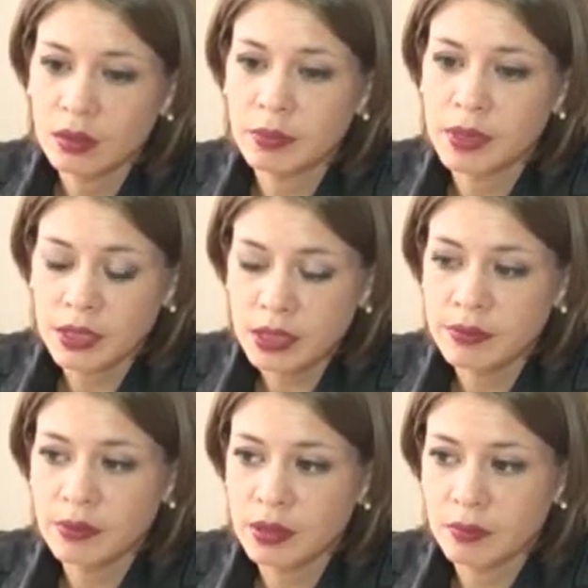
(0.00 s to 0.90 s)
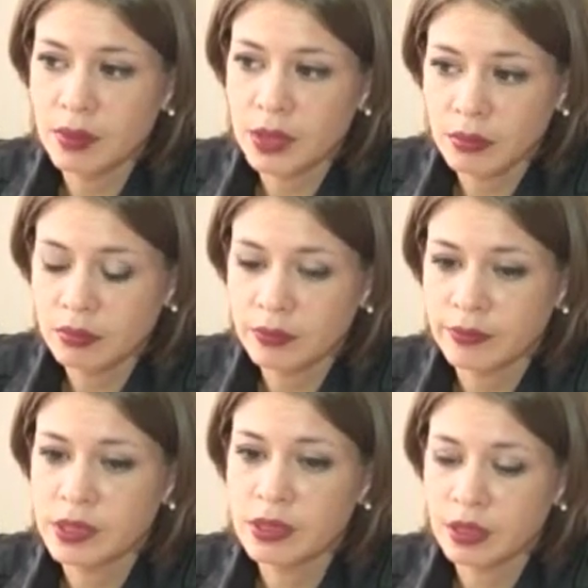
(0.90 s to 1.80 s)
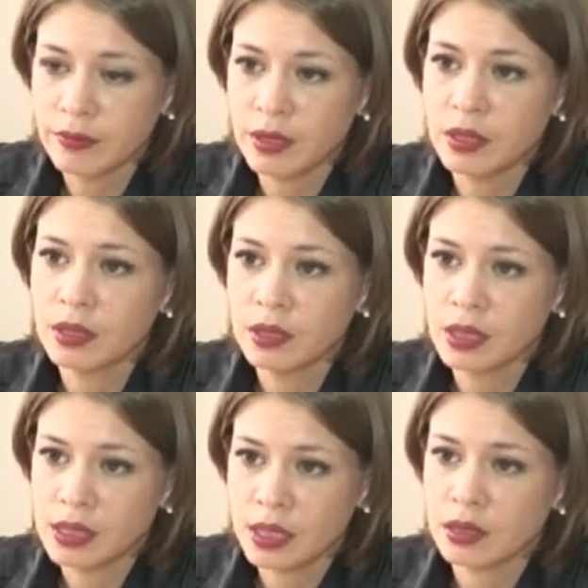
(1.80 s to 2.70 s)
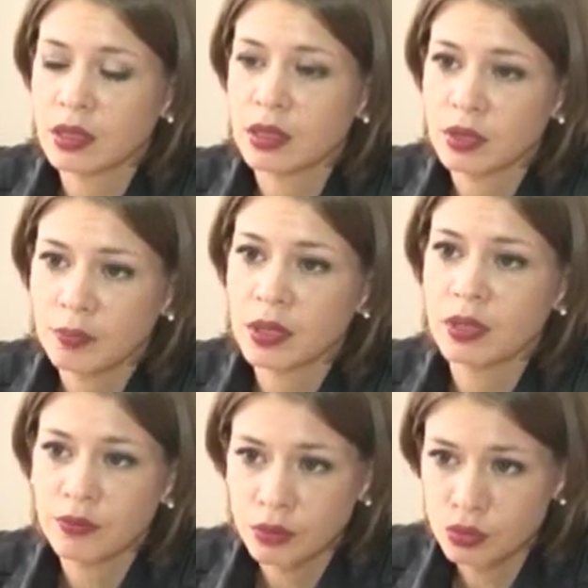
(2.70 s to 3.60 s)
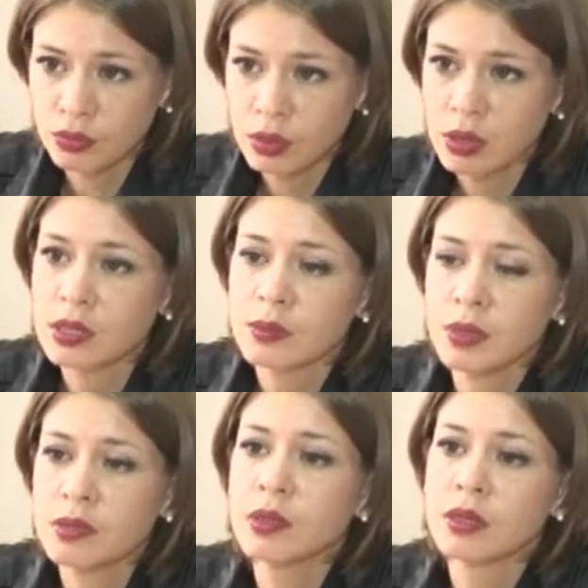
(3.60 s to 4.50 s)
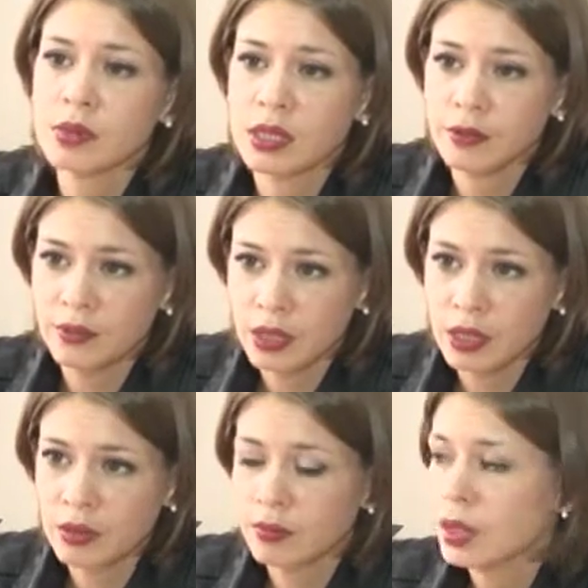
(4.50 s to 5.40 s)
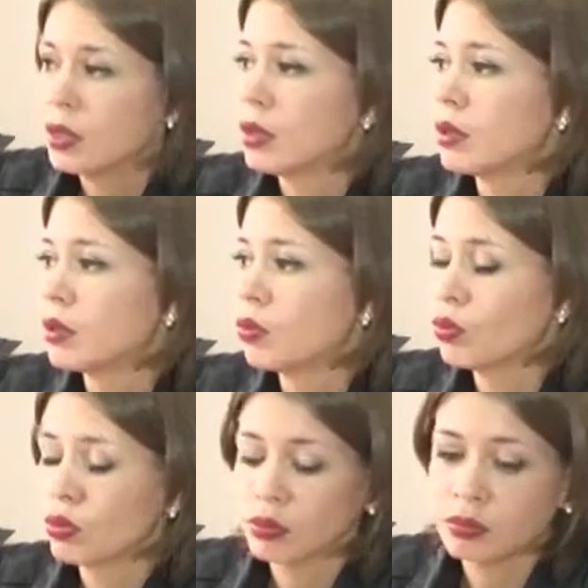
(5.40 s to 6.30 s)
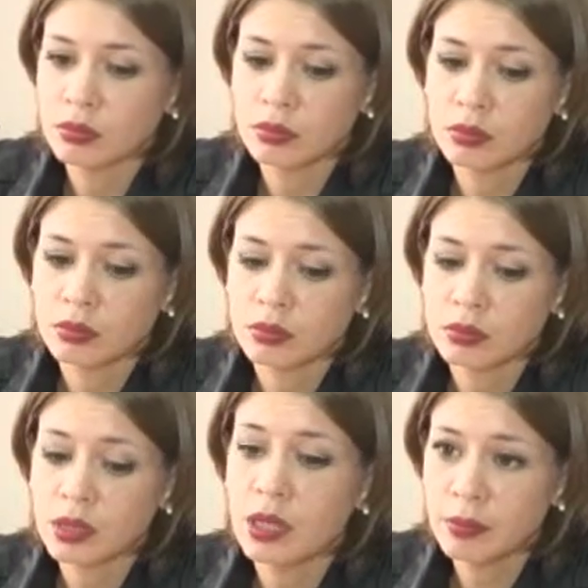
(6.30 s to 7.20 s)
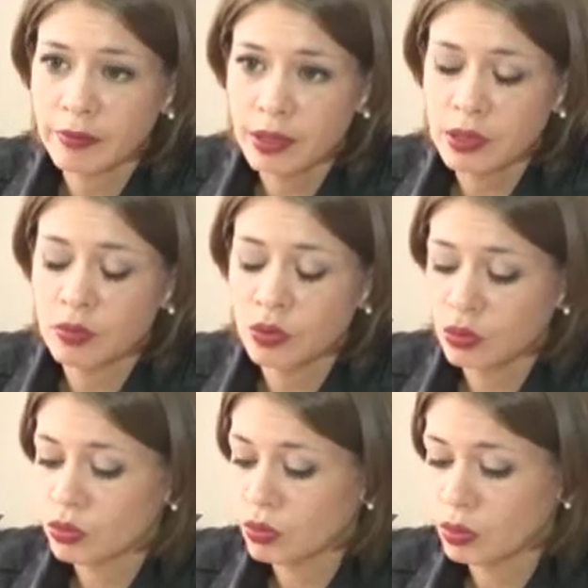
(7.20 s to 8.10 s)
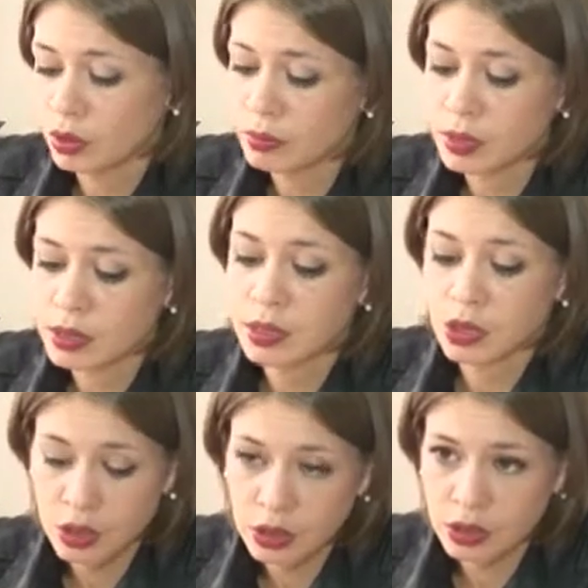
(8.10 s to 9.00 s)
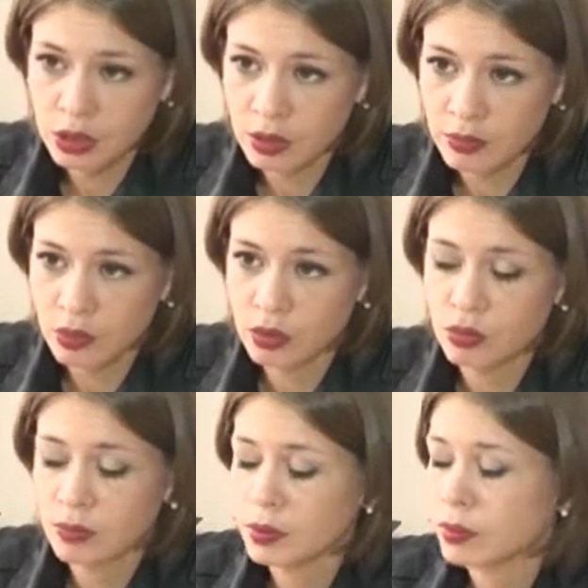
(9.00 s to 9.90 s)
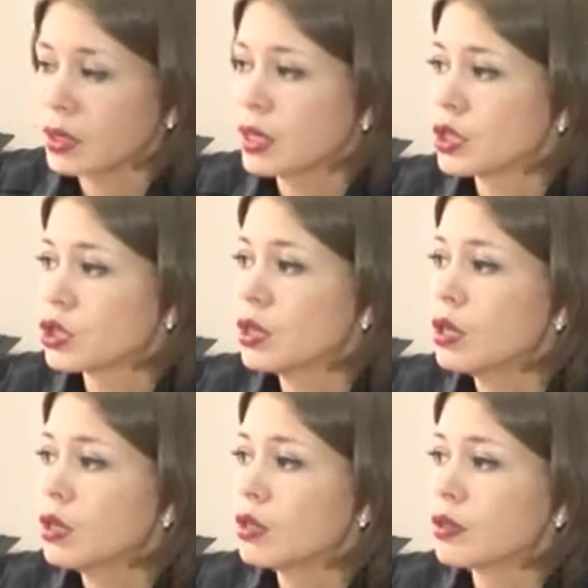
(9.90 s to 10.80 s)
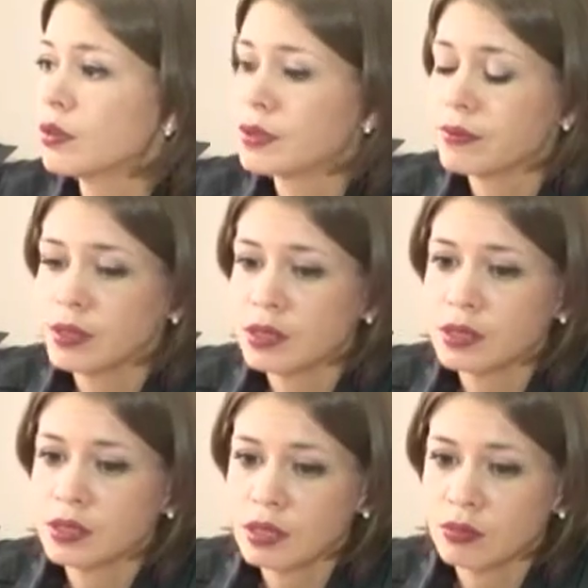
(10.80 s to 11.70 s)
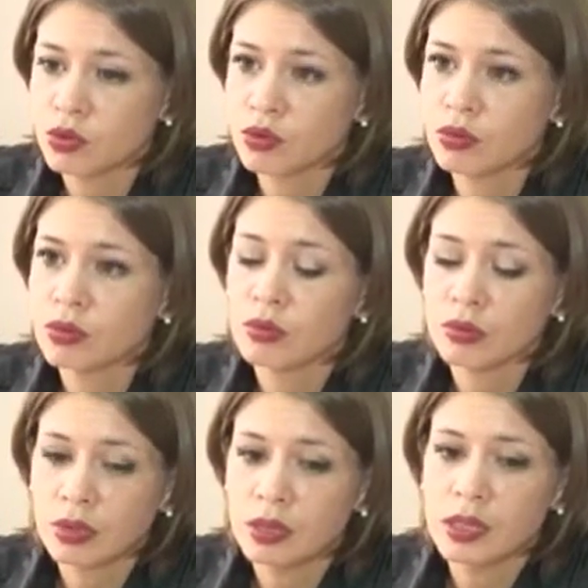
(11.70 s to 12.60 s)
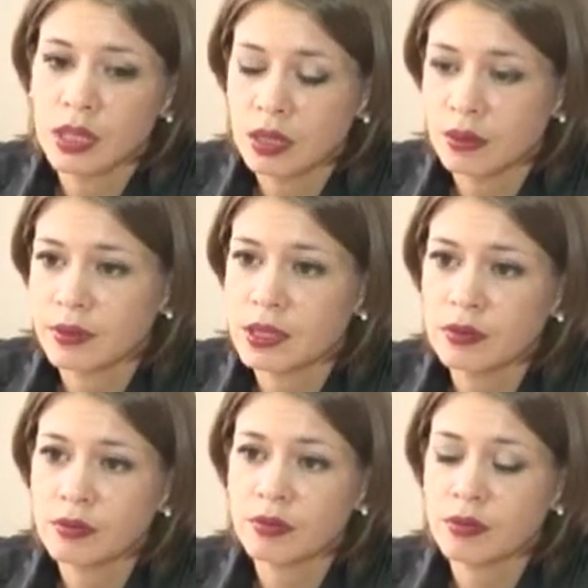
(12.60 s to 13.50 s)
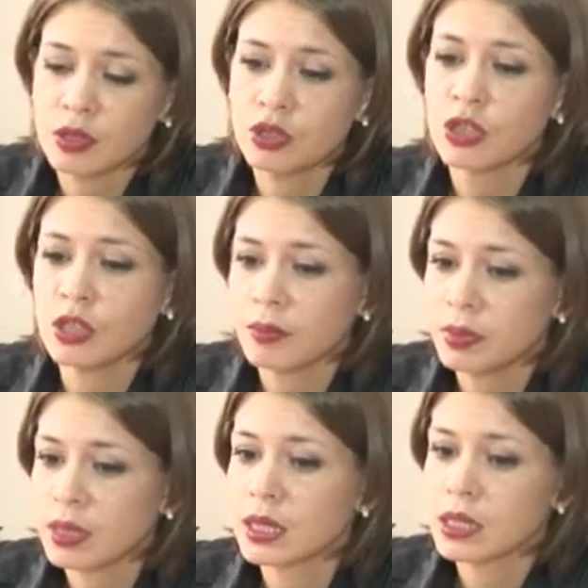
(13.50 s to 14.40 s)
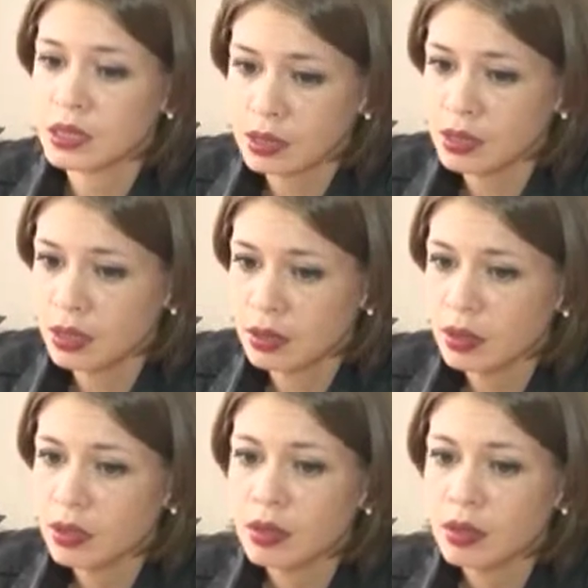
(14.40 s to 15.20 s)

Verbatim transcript: Непосредственно при возникновении недостатка к продавцу с письменным заявлением э, о, э, с требованием о либо расторжении договора купли-продажи э, в связи с тем, что недостаток возник в течение 15 дней